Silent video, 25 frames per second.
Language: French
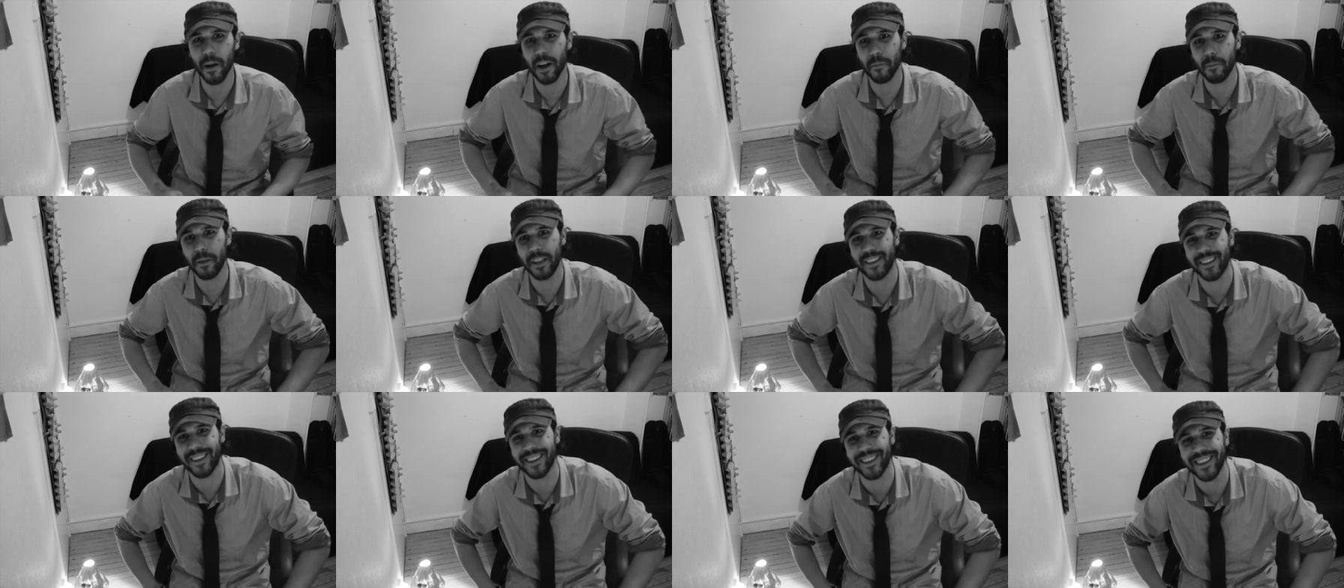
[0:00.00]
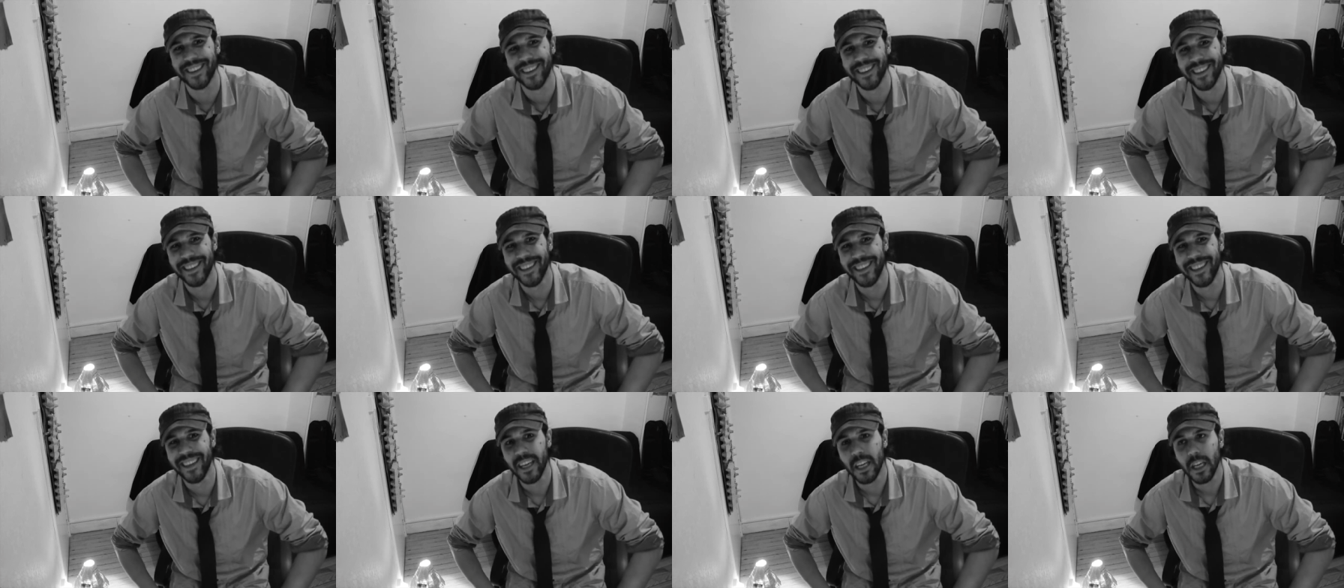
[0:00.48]
arbitre.
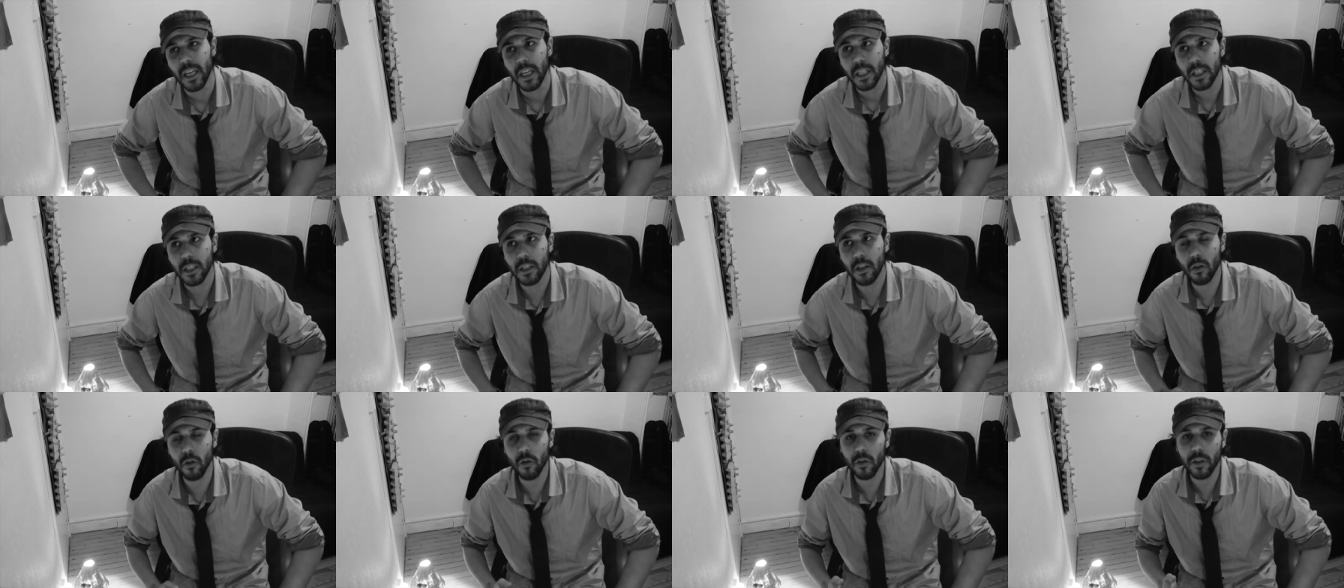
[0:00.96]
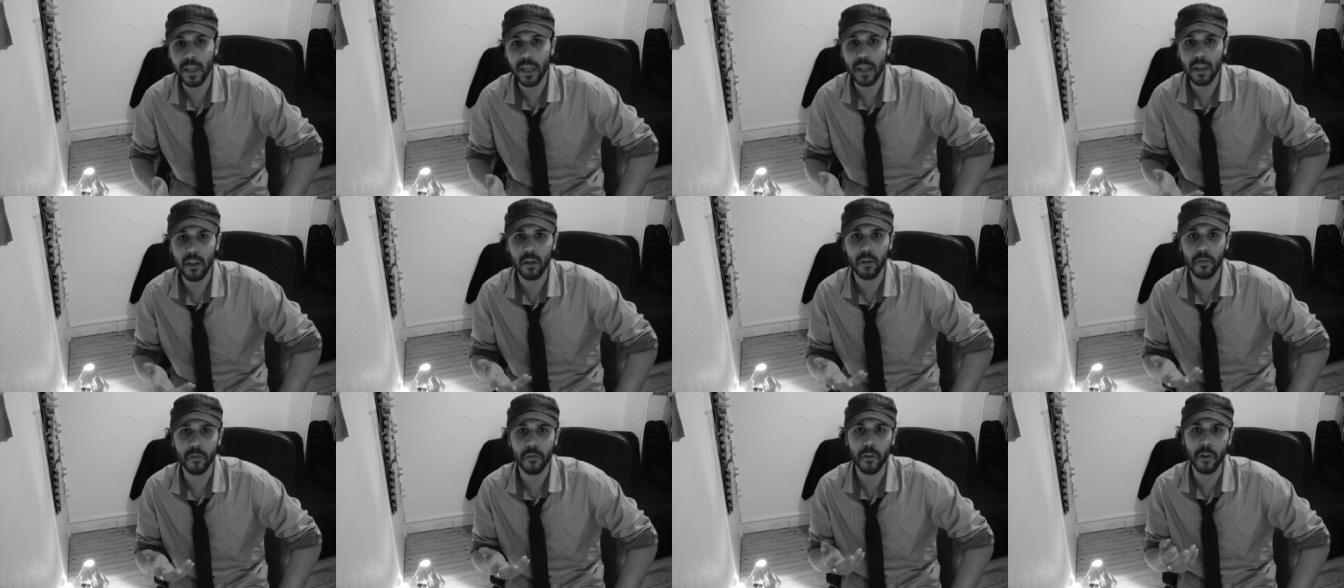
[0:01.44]
Dans le cas de
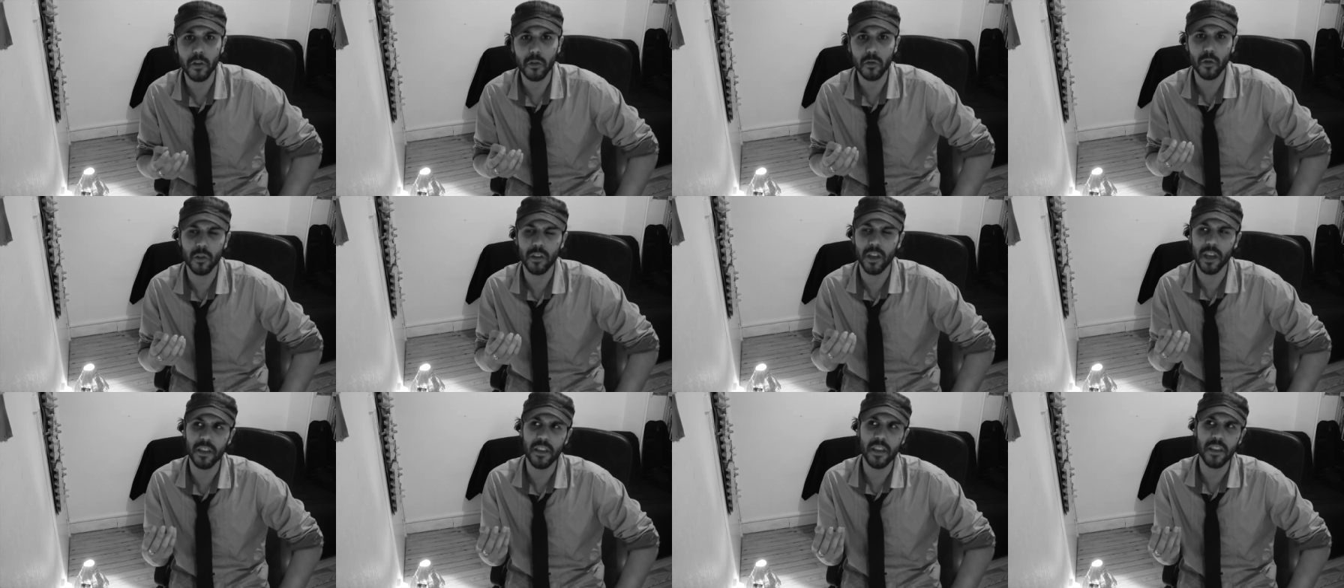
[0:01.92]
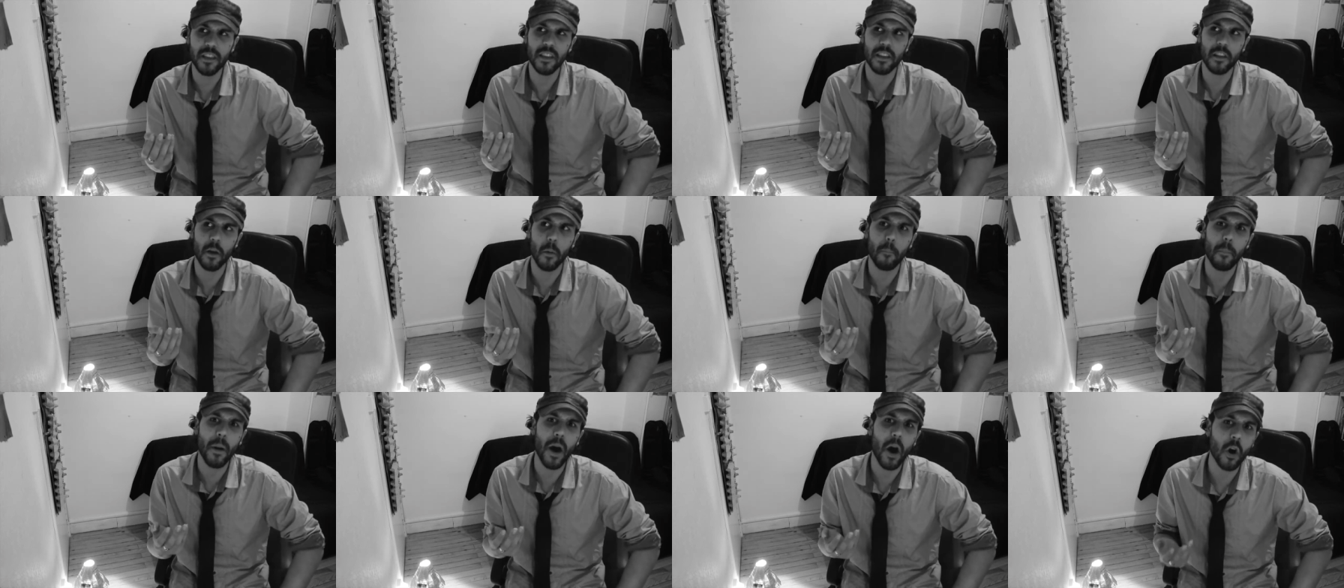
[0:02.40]
l'enfant, ce dernier
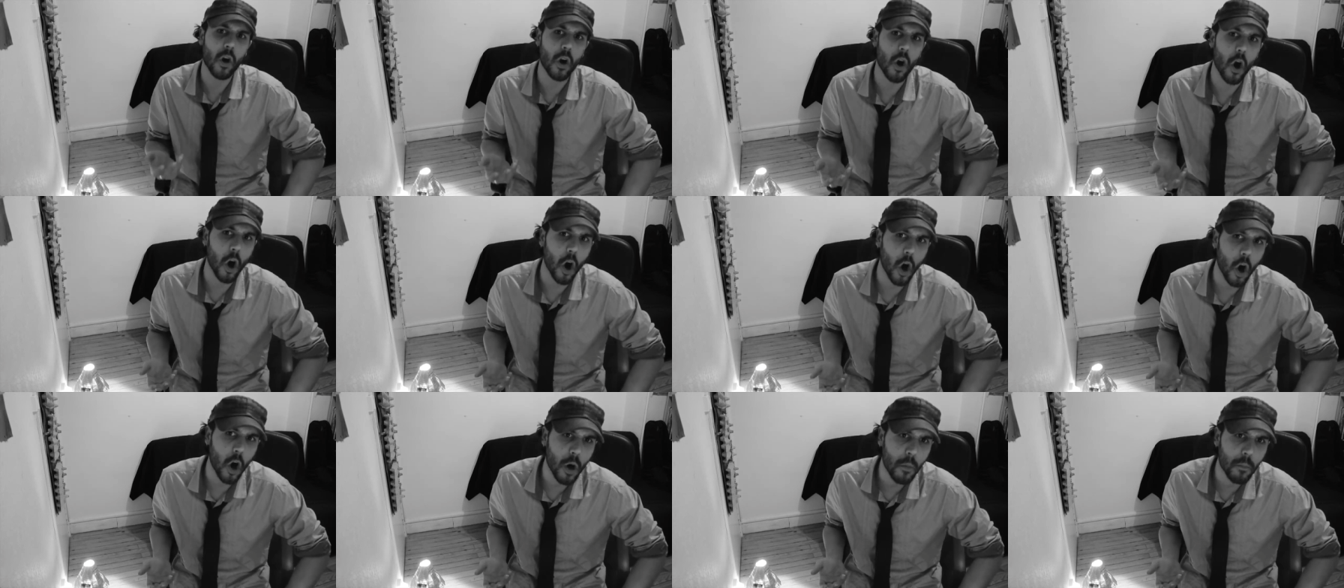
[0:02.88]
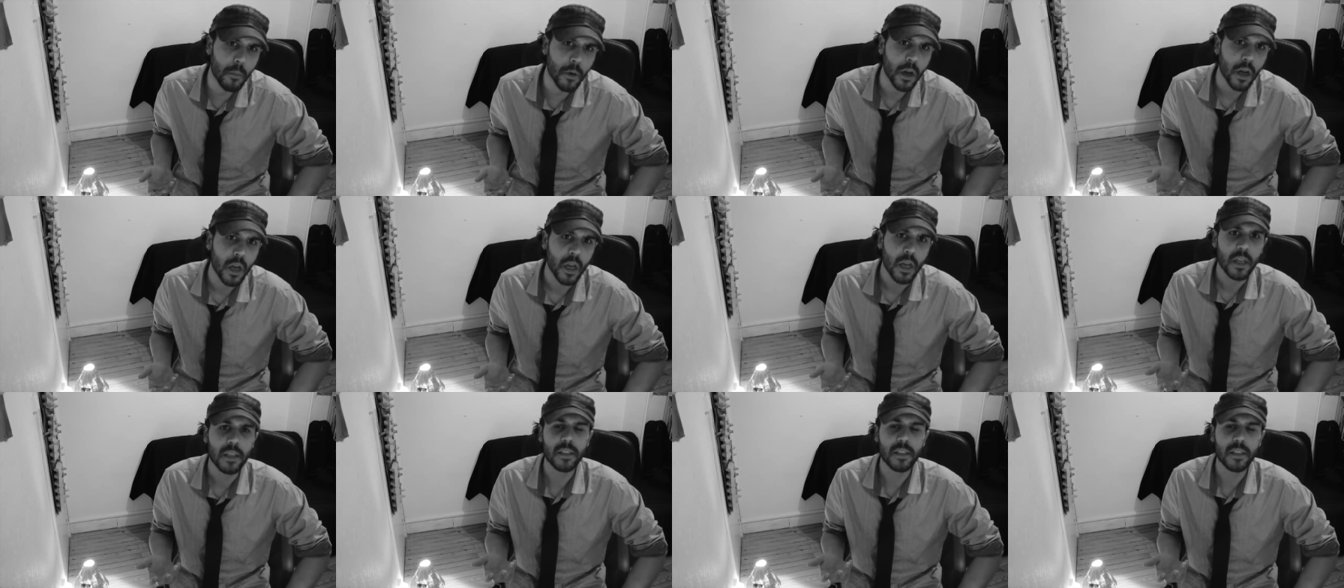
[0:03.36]
n'étant pas encore homme,